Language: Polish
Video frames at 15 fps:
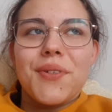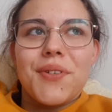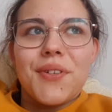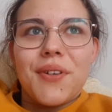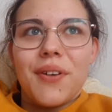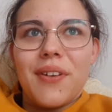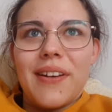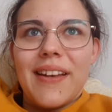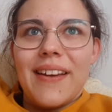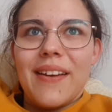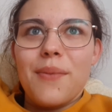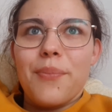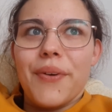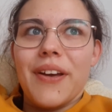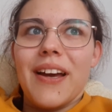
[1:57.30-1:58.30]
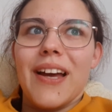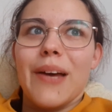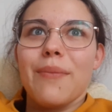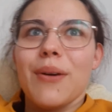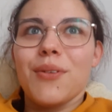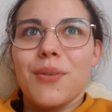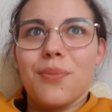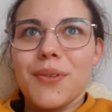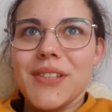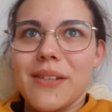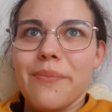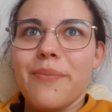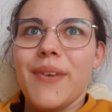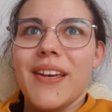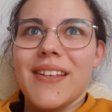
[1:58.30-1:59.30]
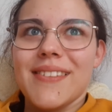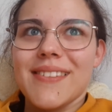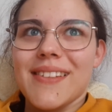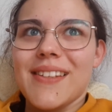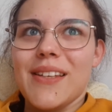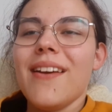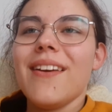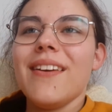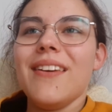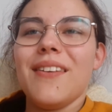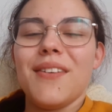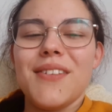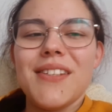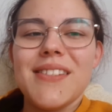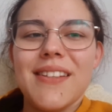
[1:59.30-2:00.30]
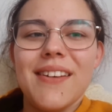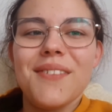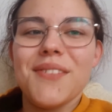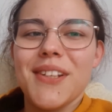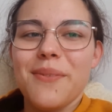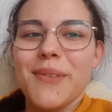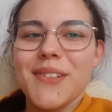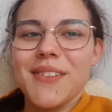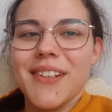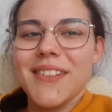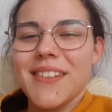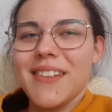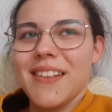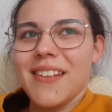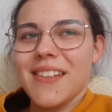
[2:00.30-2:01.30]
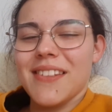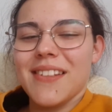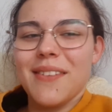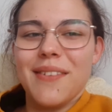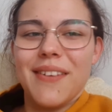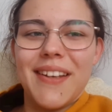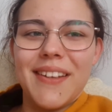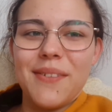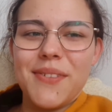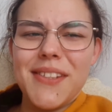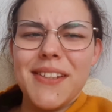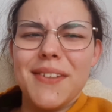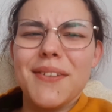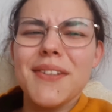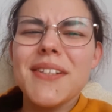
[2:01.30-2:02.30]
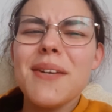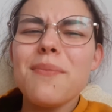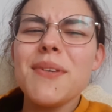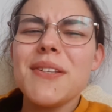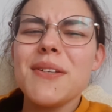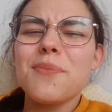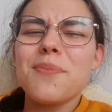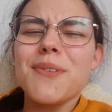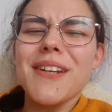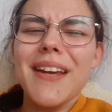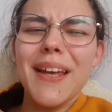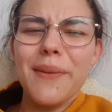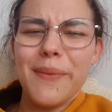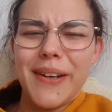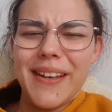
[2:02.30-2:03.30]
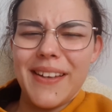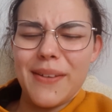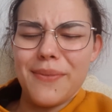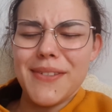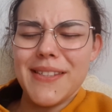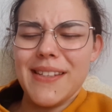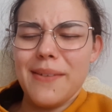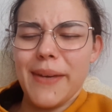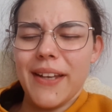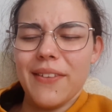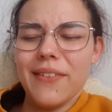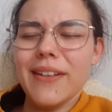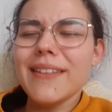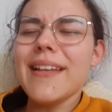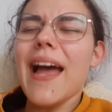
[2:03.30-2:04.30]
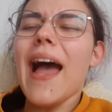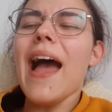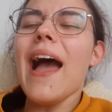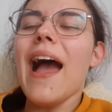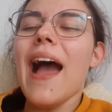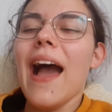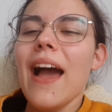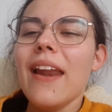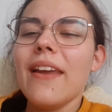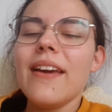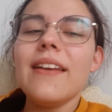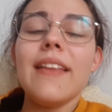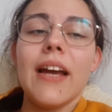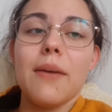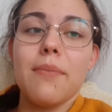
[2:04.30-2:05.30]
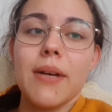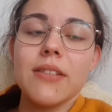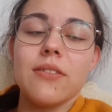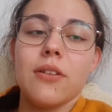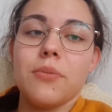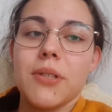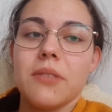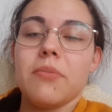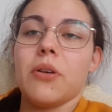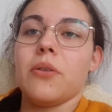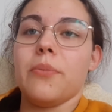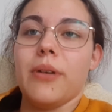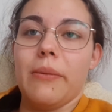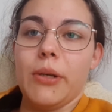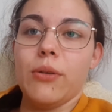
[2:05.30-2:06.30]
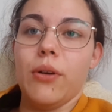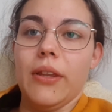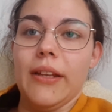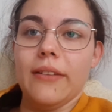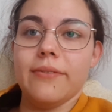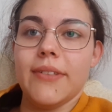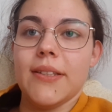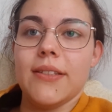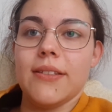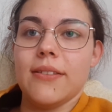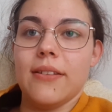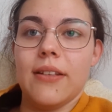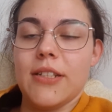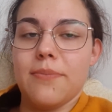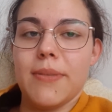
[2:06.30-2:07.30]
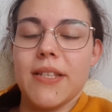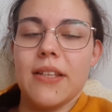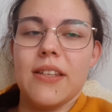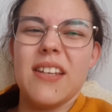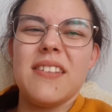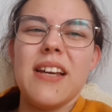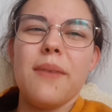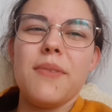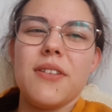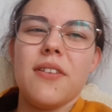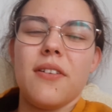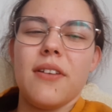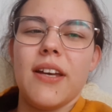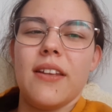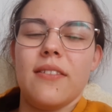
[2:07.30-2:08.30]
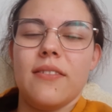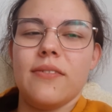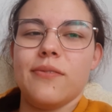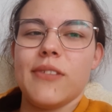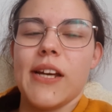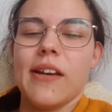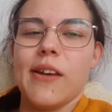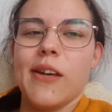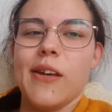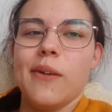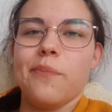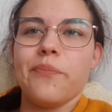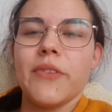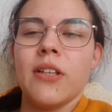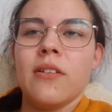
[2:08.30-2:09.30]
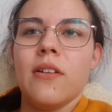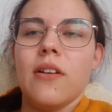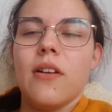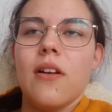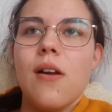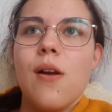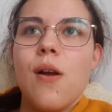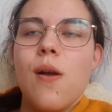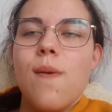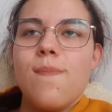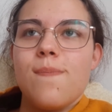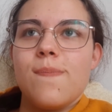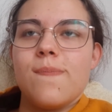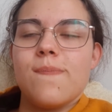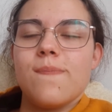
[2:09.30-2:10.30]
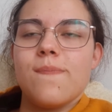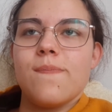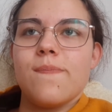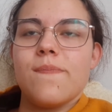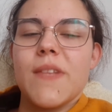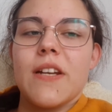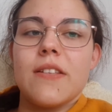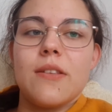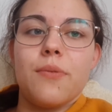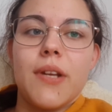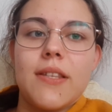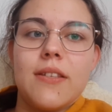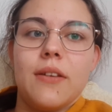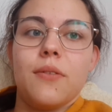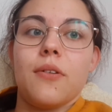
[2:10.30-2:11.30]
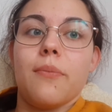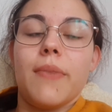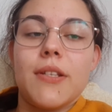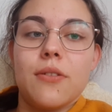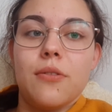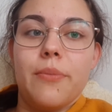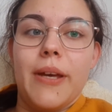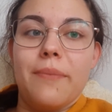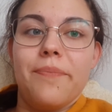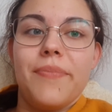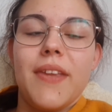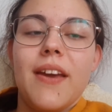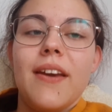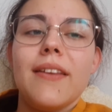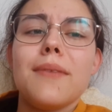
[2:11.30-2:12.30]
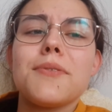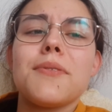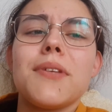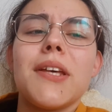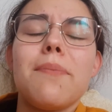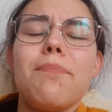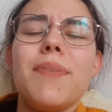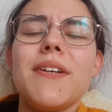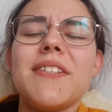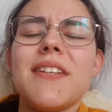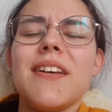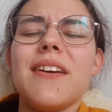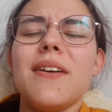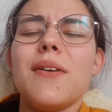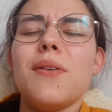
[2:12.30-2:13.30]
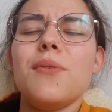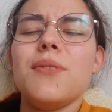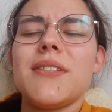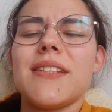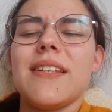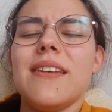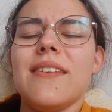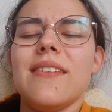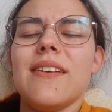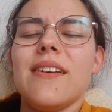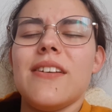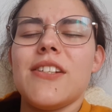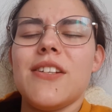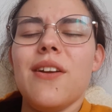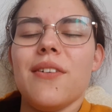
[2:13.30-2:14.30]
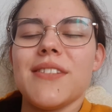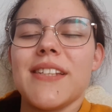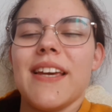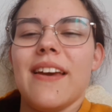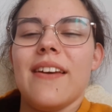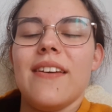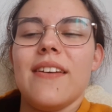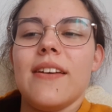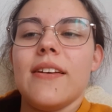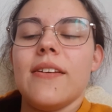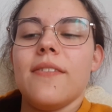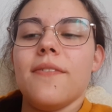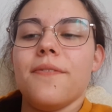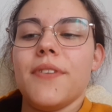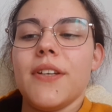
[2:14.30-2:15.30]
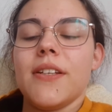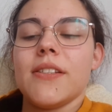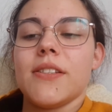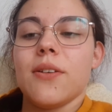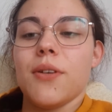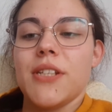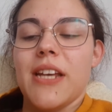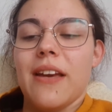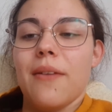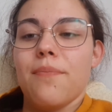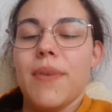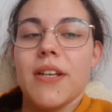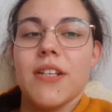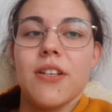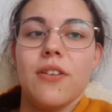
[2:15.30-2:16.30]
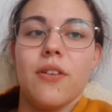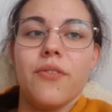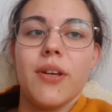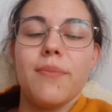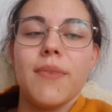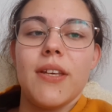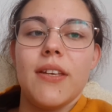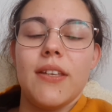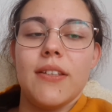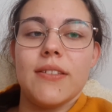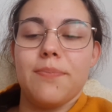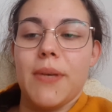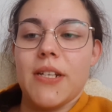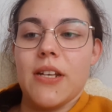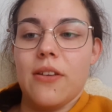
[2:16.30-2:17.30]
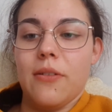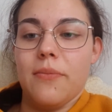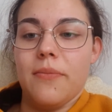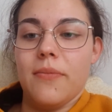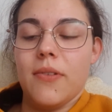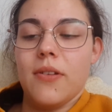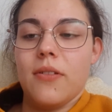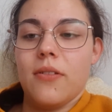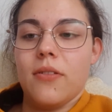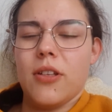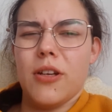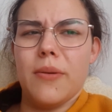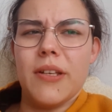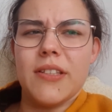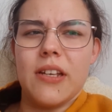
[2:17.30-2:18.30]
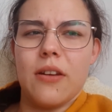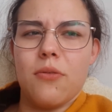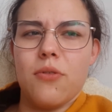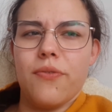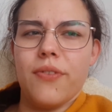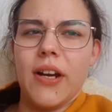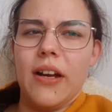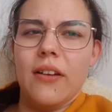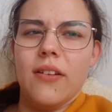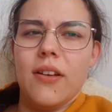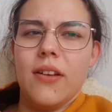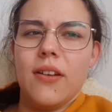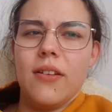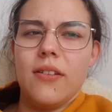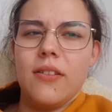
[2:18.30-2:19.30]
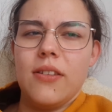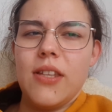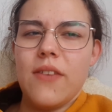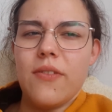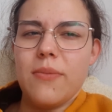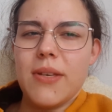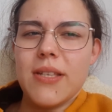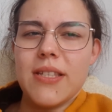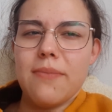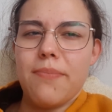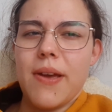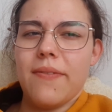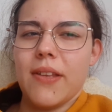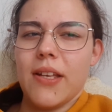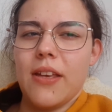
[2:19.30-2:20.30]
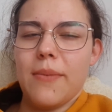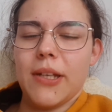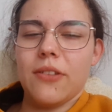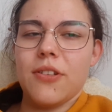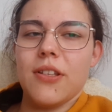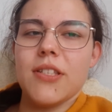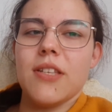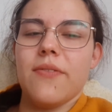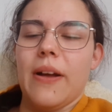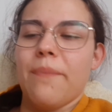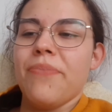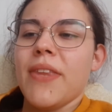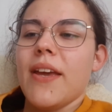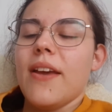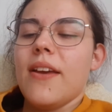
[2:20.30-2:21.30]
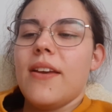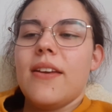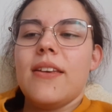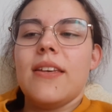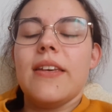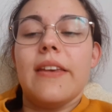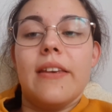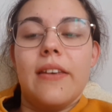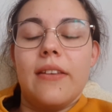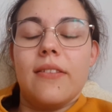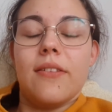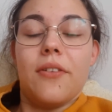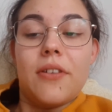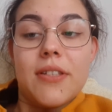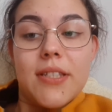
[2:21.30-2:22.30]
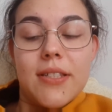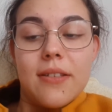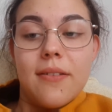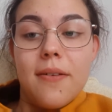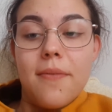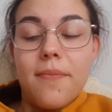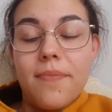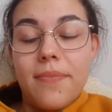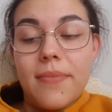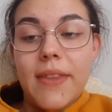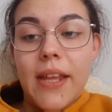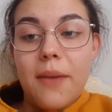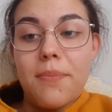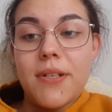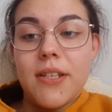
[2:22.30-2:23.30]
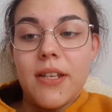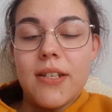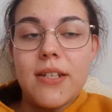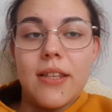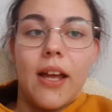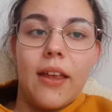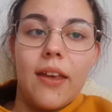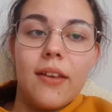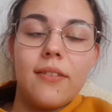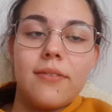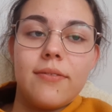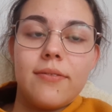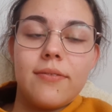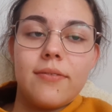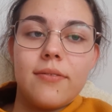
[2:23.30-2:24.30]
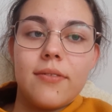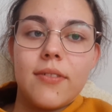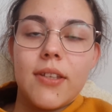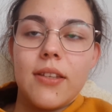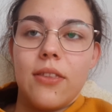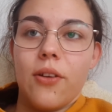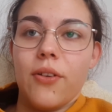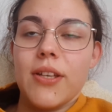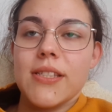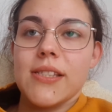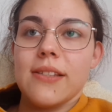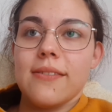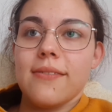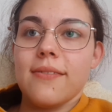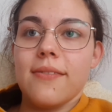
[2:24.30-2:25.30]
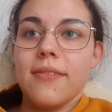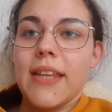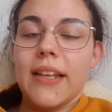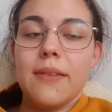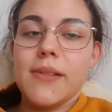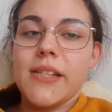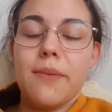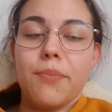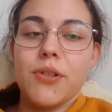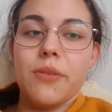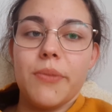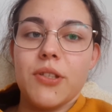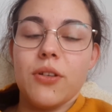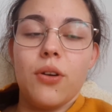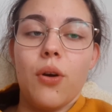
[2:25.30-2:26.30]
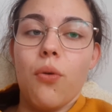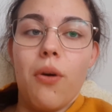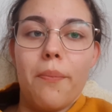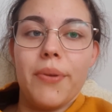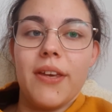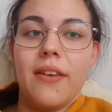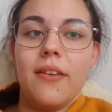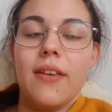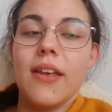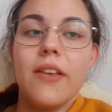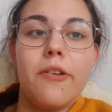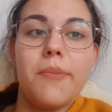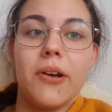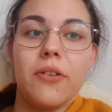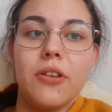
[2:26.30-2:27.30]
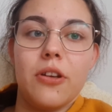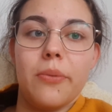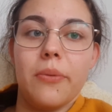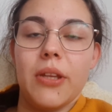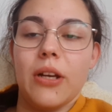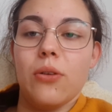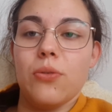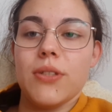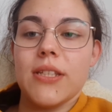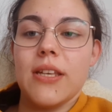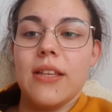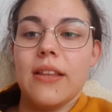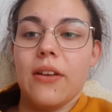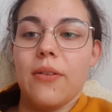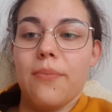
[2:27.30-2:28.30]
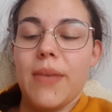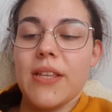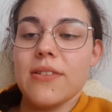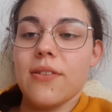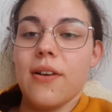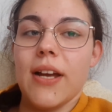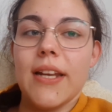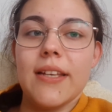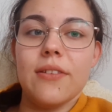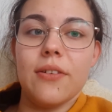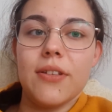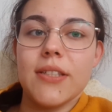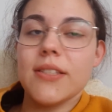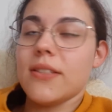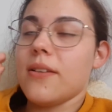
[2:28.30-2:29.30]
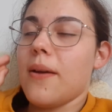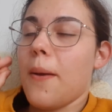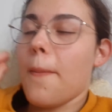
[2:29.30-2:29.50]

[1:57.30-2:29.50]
szkole pojechałam autobusem miejskim i rodzice wzięli mnie z okazji Dnia Dziecka do KFC. Troszeczkę mi przejadło KFC i McDonald's, ale i tak bardzo dobrze, bo byłam głodna, więc to teraz prezent. I chciałam iść do en, takiej mm, restauracji, którą bardzo lubię. I tam są takie pyszne kluski śląskie w sosie pieczeniowym i z pieczenią. To chyba jest karkówka. Nie wiem, nie jestem pewna, nie wiem jak to się nazywa. I to jest najpyszniejsze danie. To jest na tym samym poziomie co gołąbki. Ja nie wiem jak oni robią te kluski i to mięso, ale to jest